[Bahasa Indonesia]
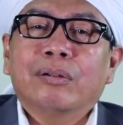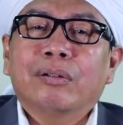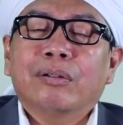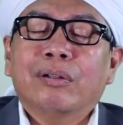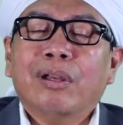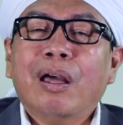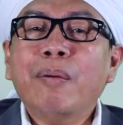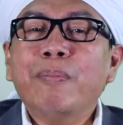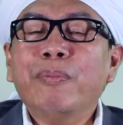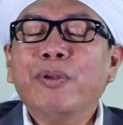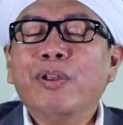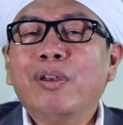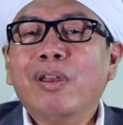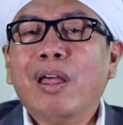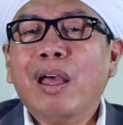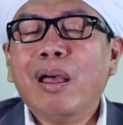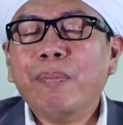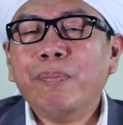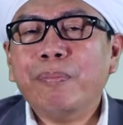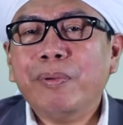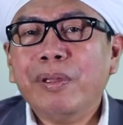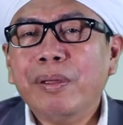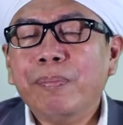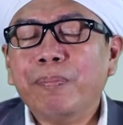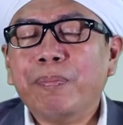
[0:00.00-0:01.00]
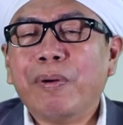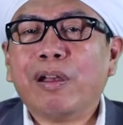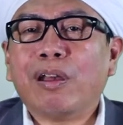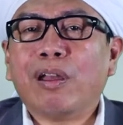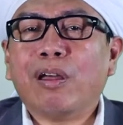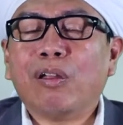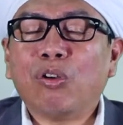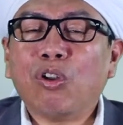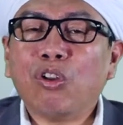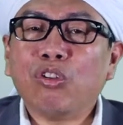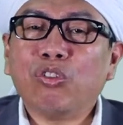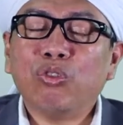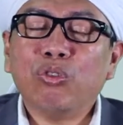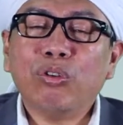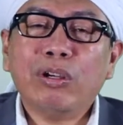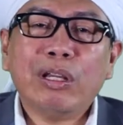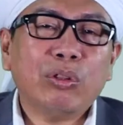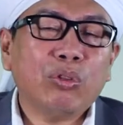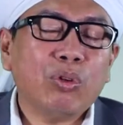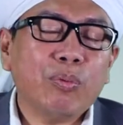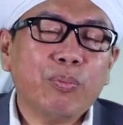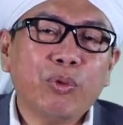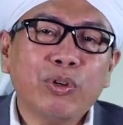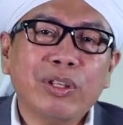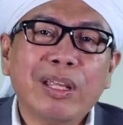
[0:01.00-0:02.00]
Nabi-nabi para rasul
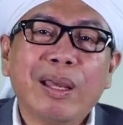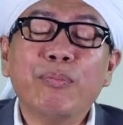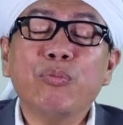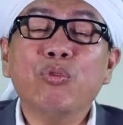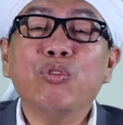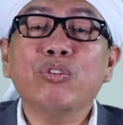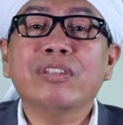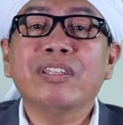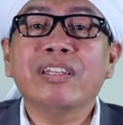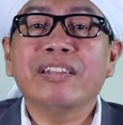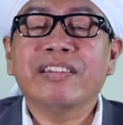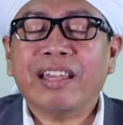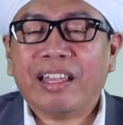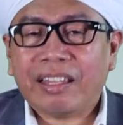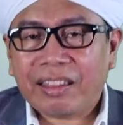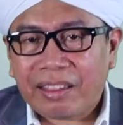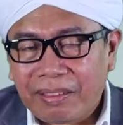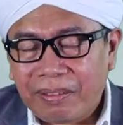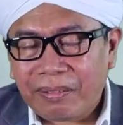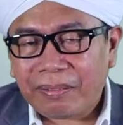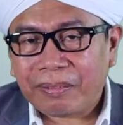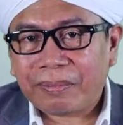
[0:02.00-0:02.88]
itu punya mukjizat.